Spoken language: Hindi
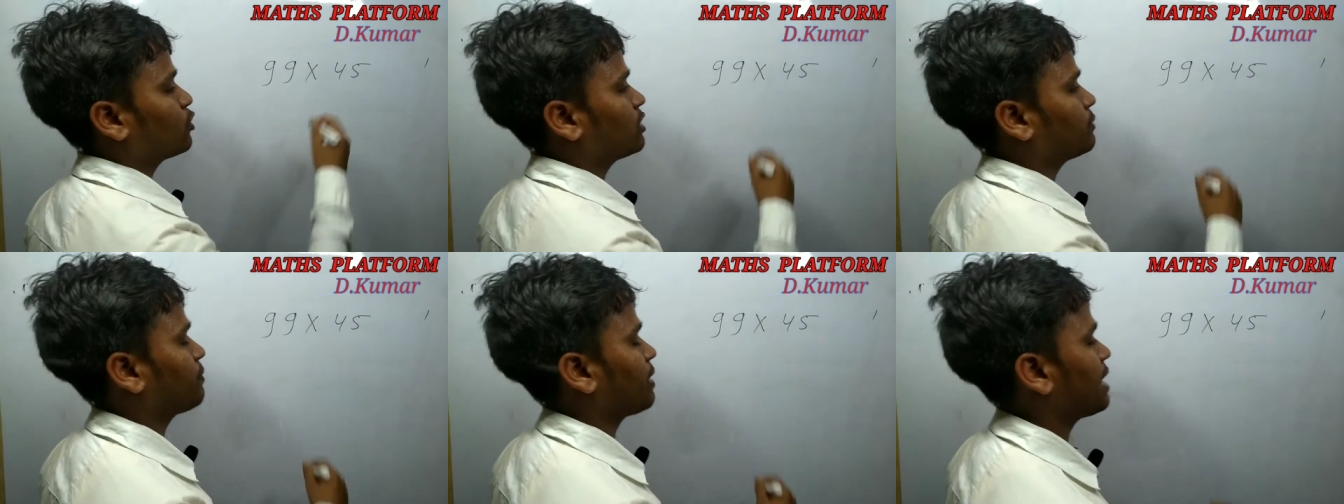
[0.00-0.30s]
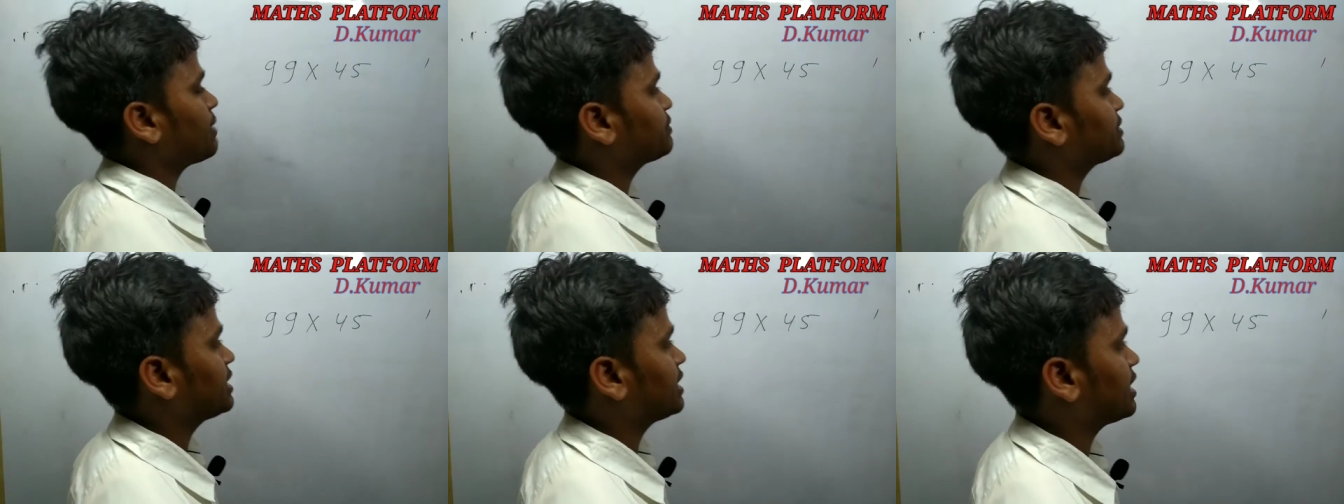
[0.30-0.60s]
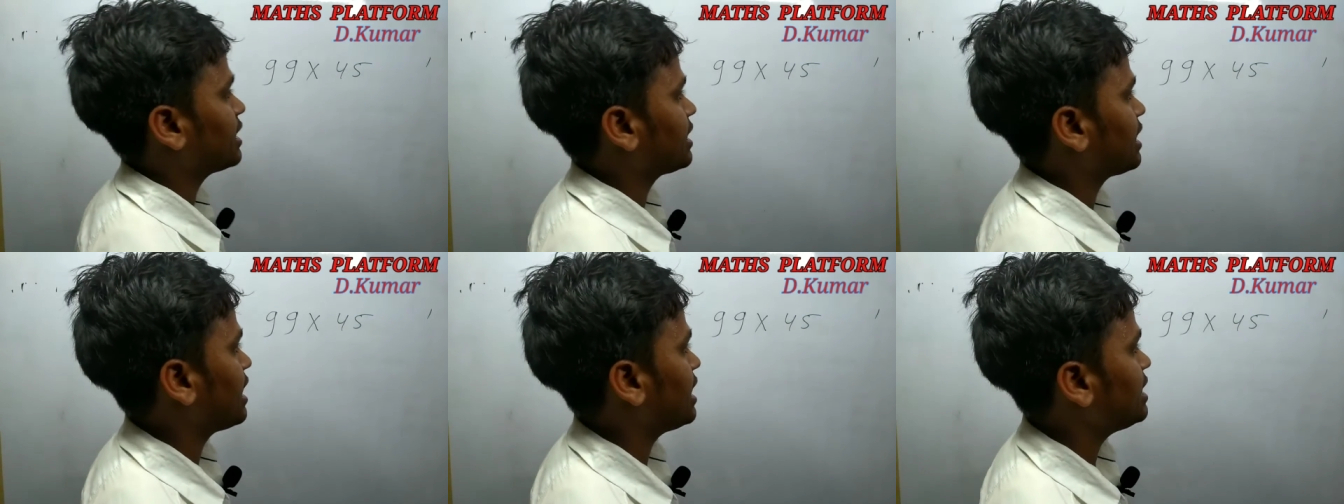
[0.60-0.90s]
45 से
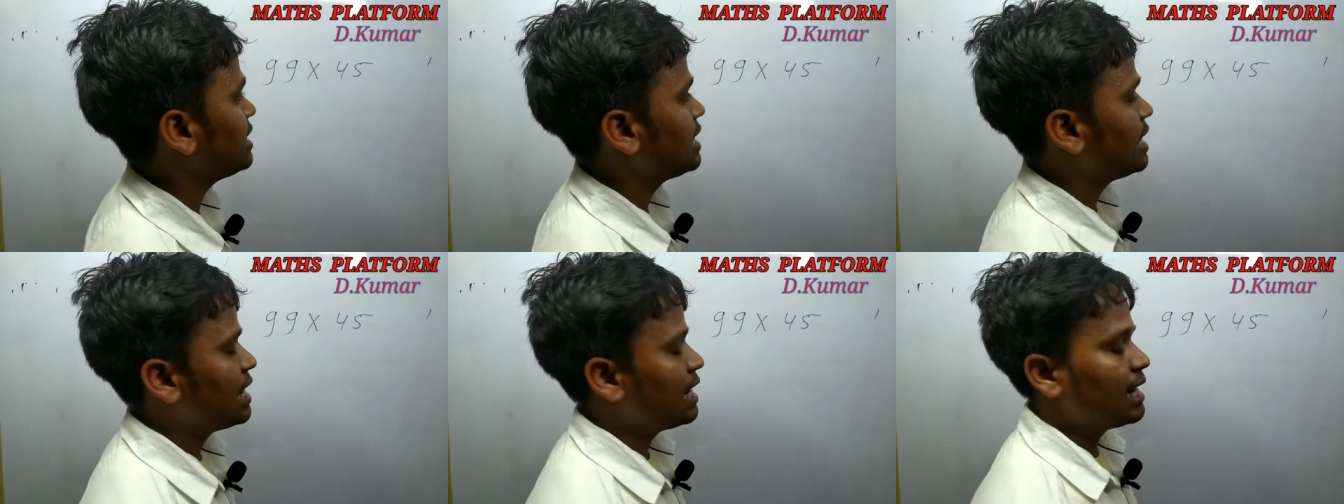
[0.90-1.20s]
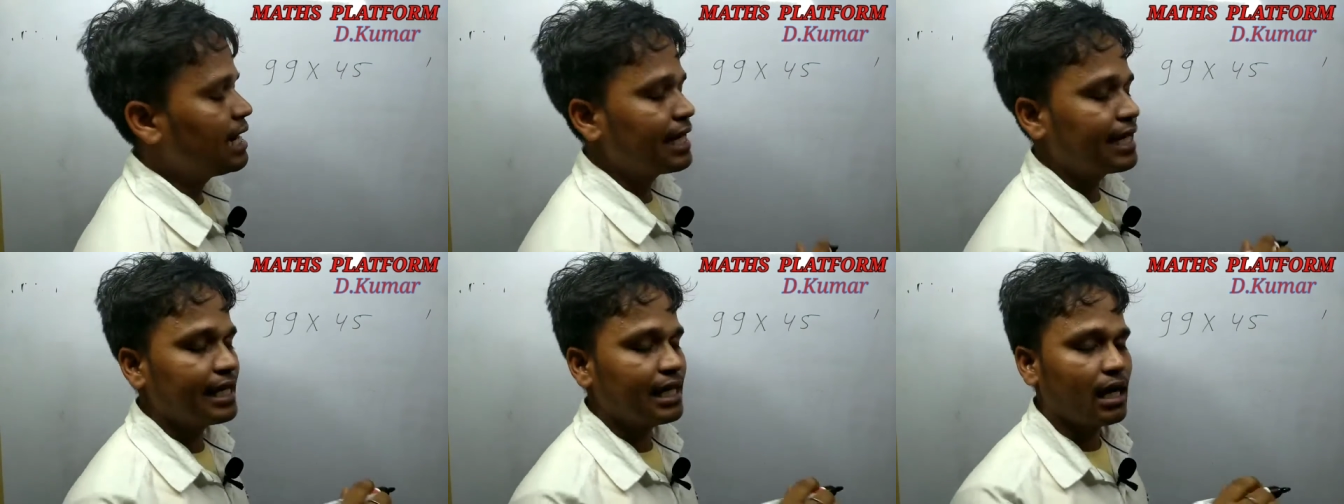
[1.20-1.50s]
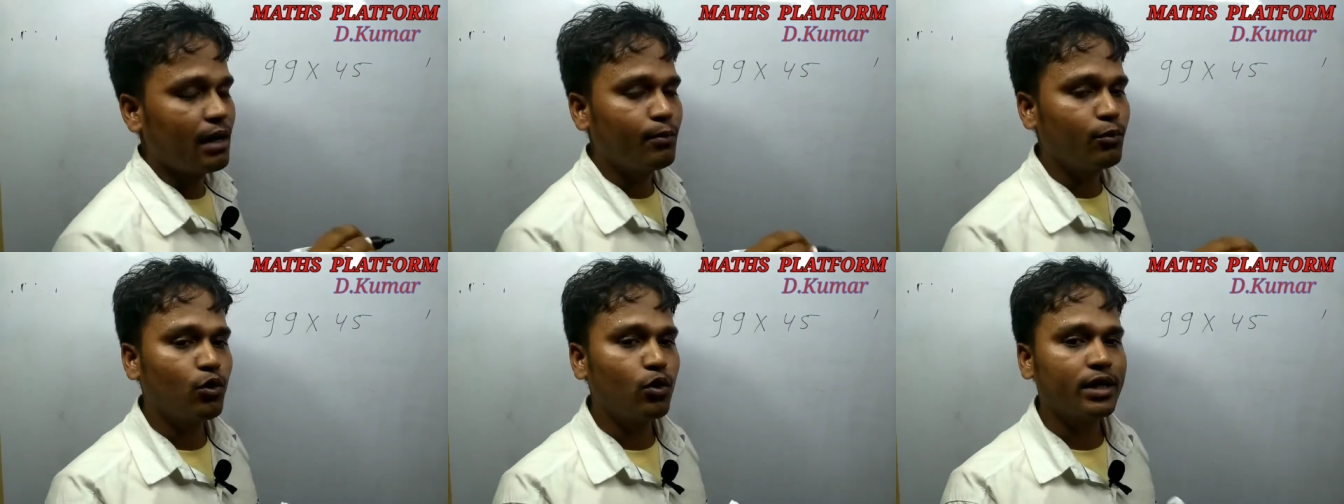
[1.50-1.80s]
करना है
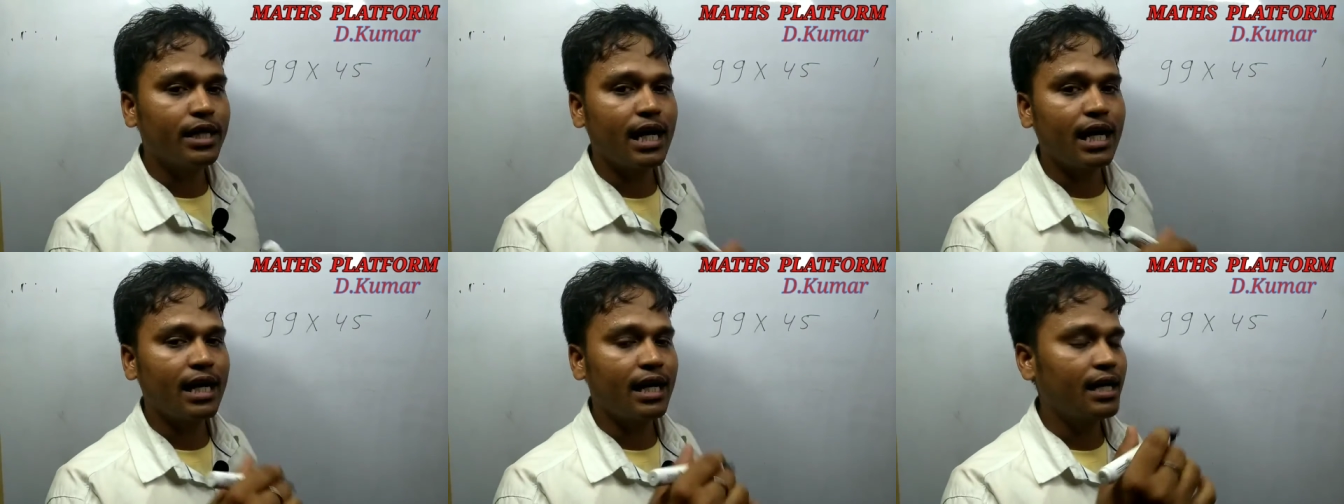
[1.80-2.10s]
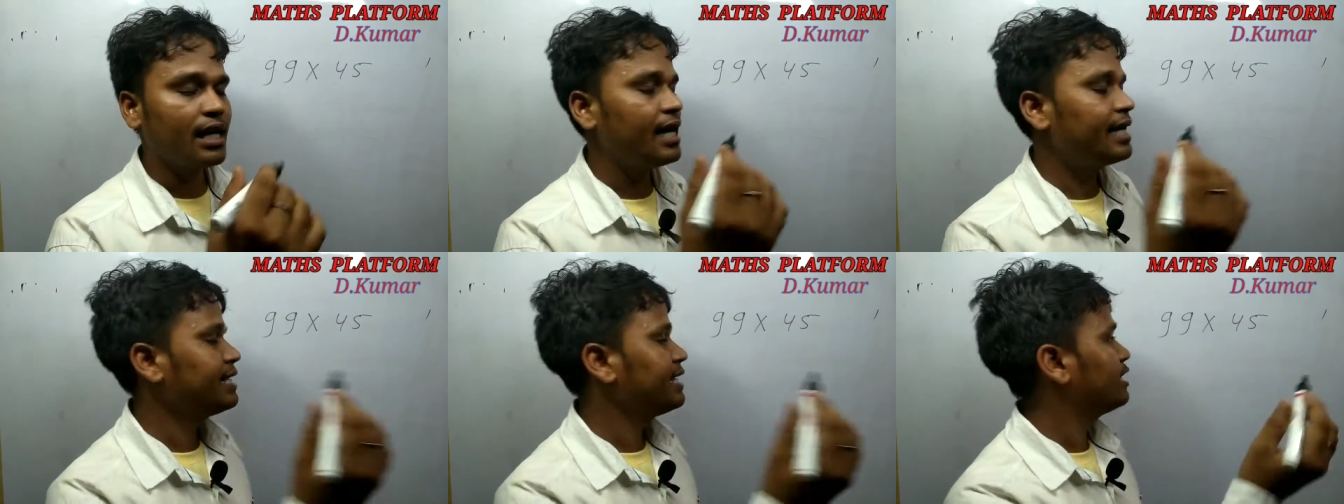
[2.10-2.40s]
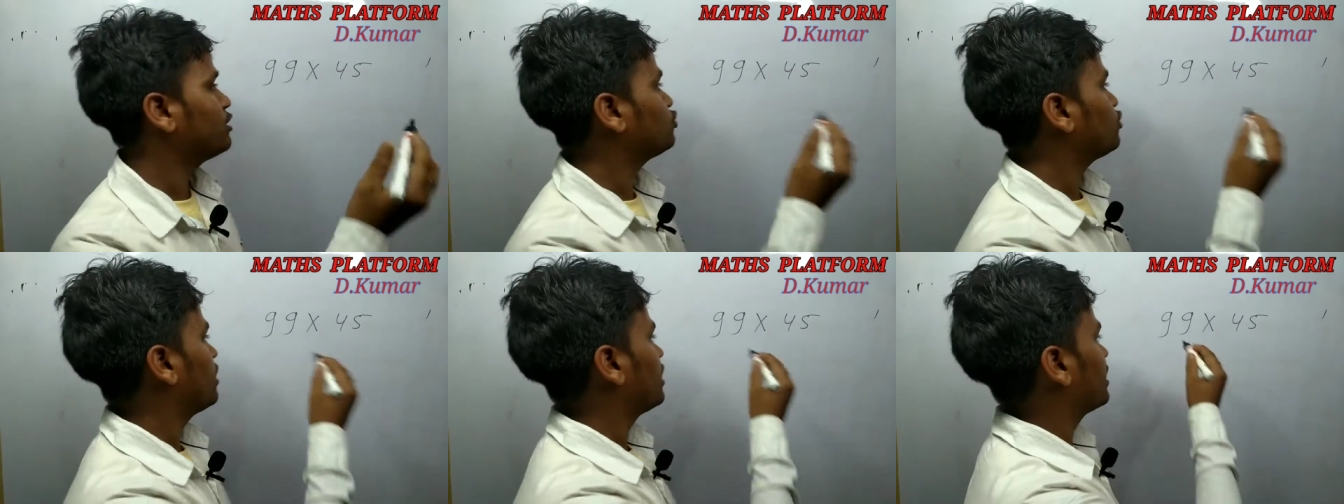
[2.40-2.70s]
लेकिन हमको क्या करना है
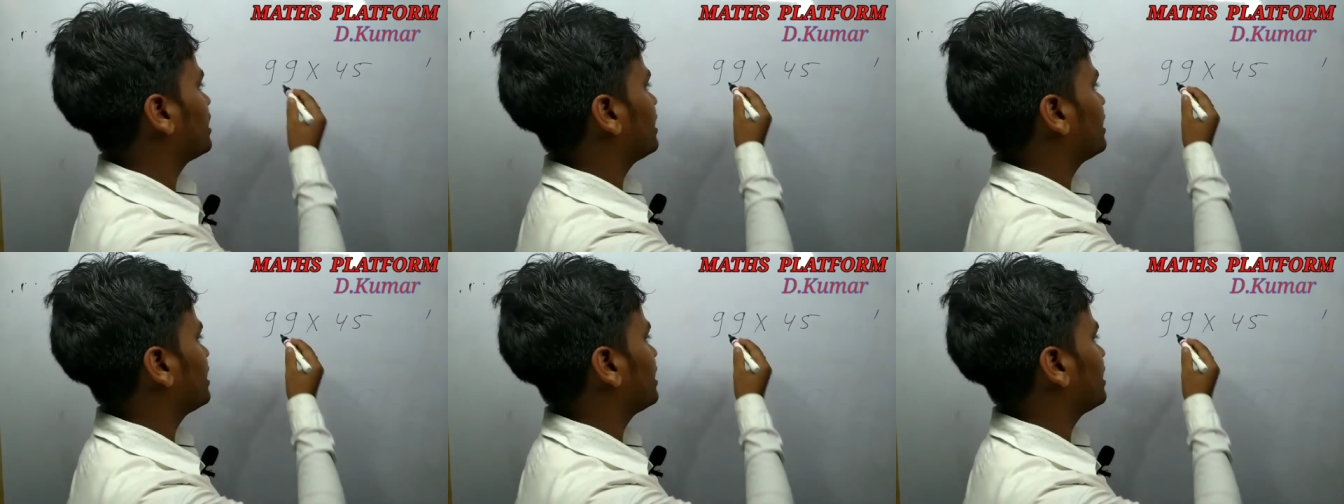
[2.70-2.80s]
ये जो